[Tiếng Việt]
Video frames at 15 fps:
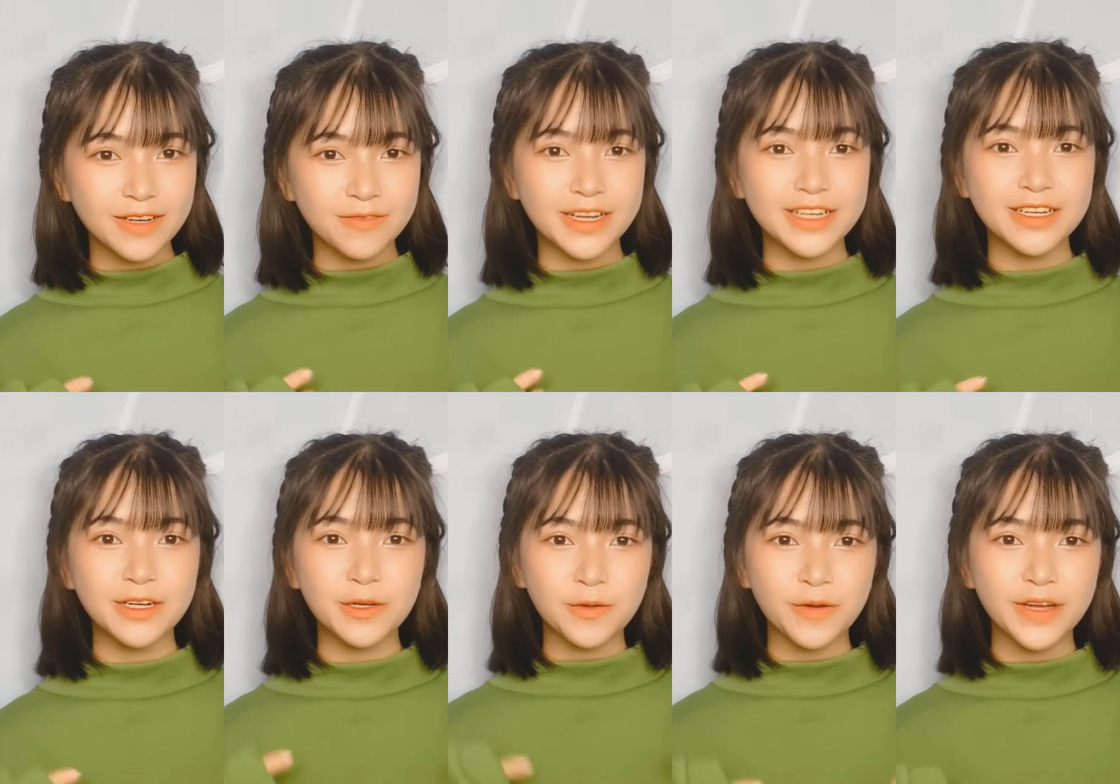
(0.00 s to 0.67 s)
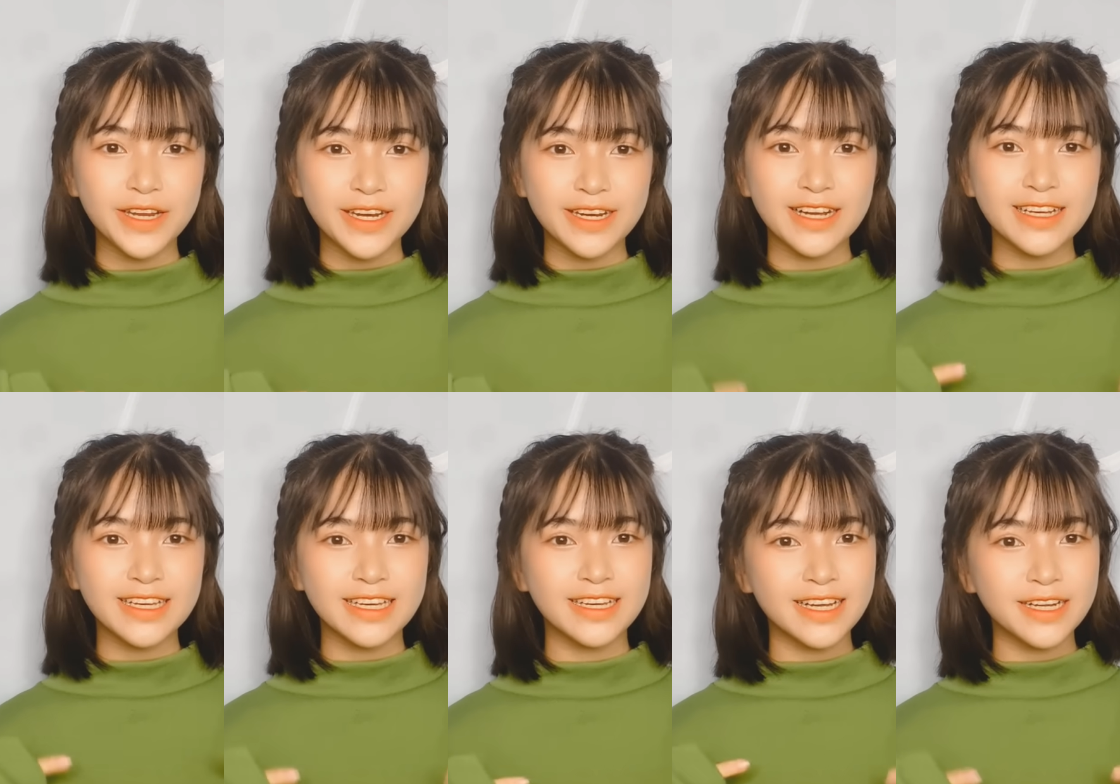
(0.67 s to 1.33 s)
Và đừng quên đăng
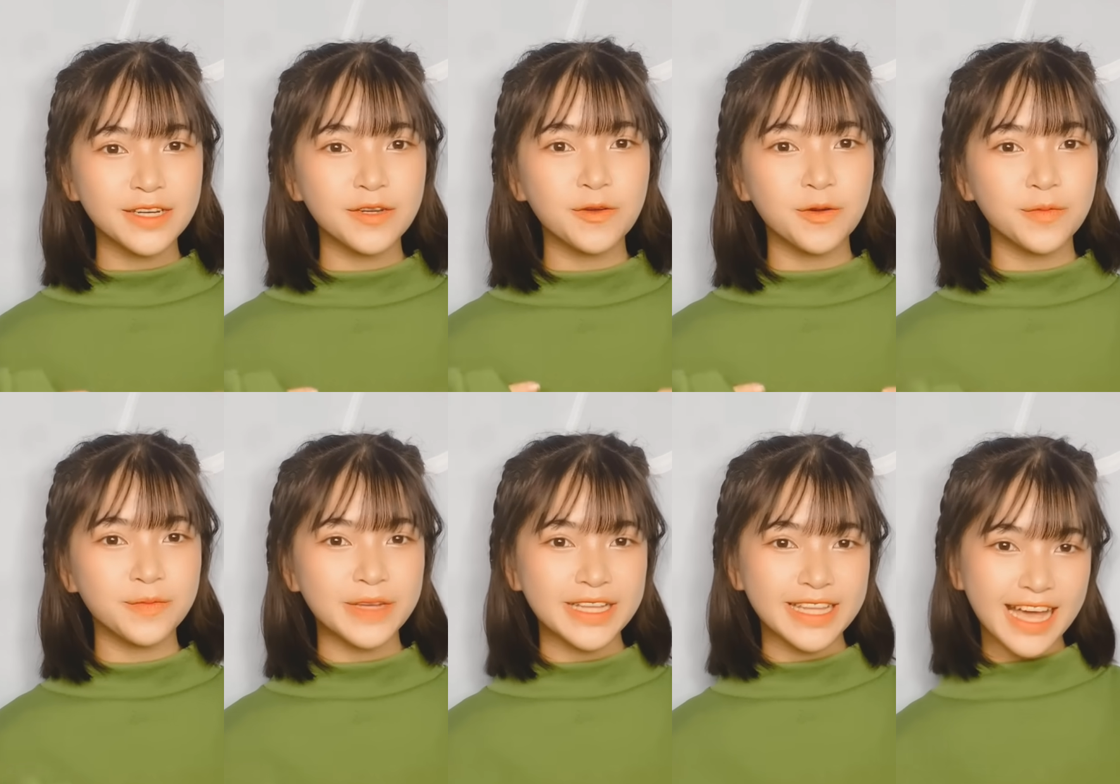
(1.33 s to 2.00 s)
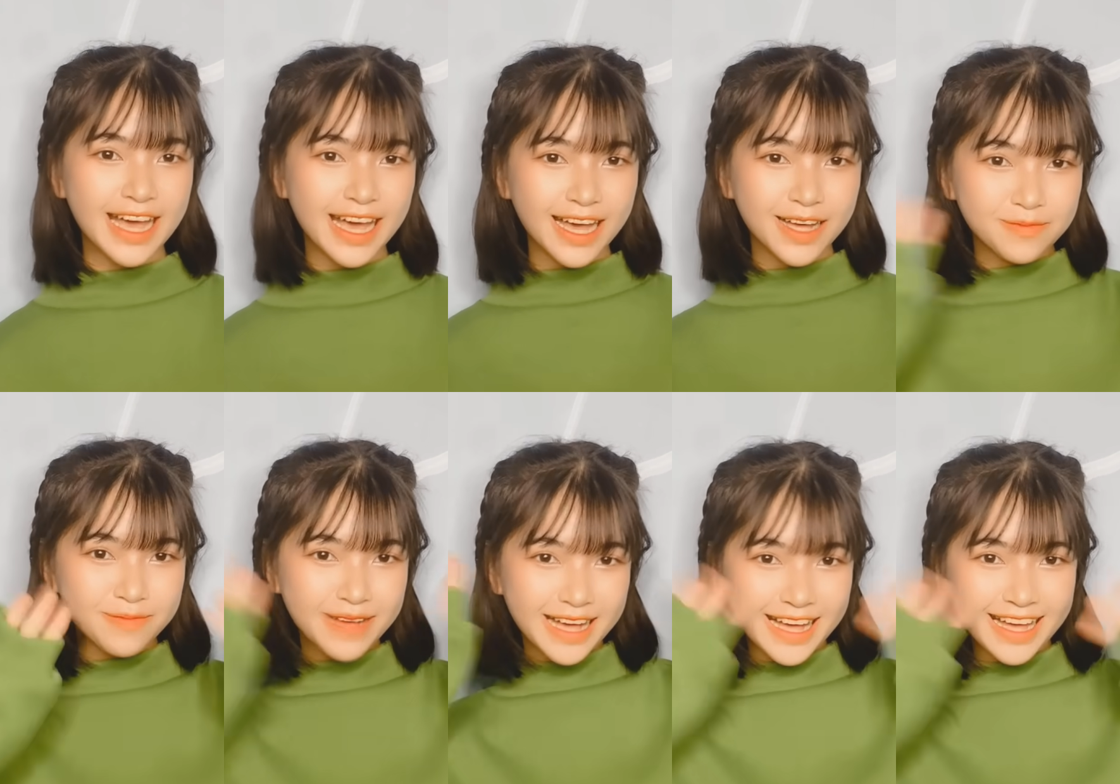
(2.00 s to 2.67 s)
ký kênh ủng hộ mình nha.
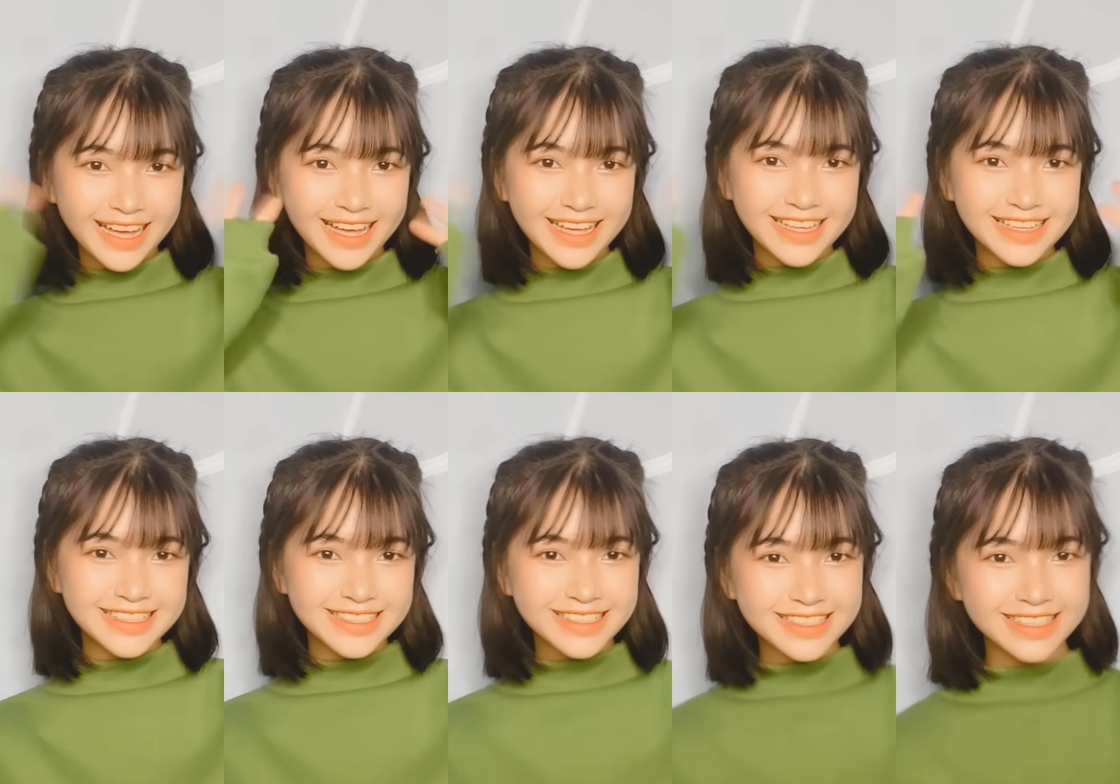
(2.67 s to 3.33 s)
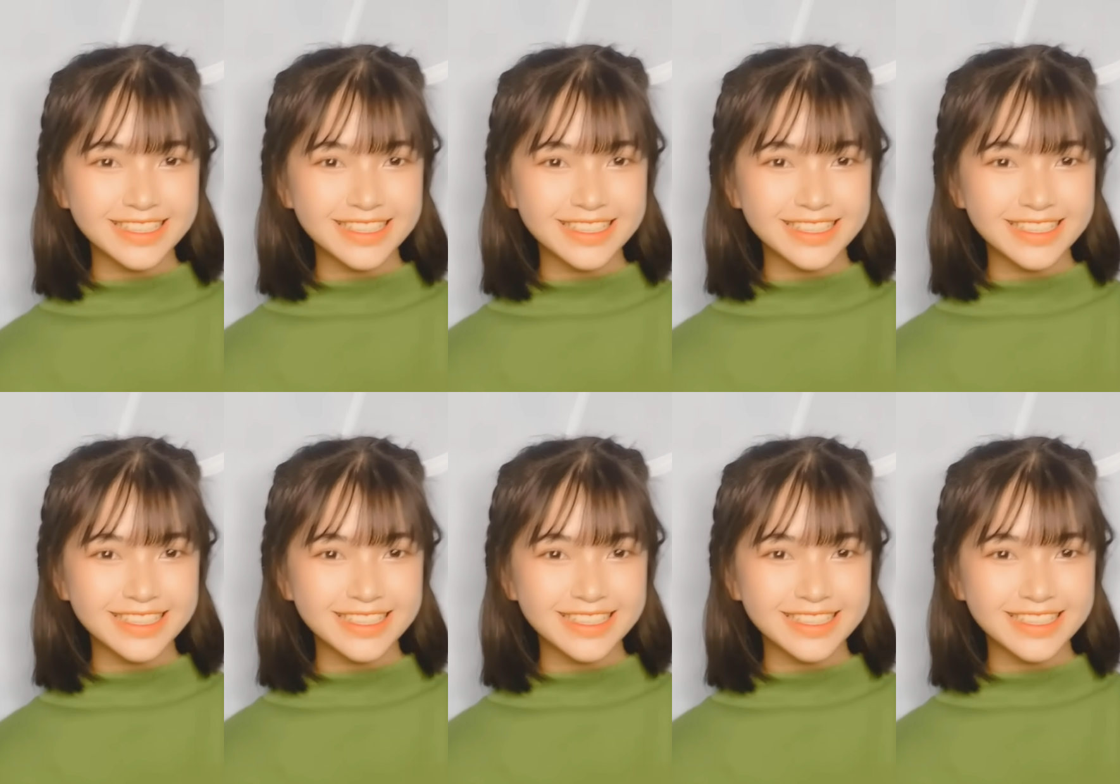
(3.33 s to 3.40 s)
Bye!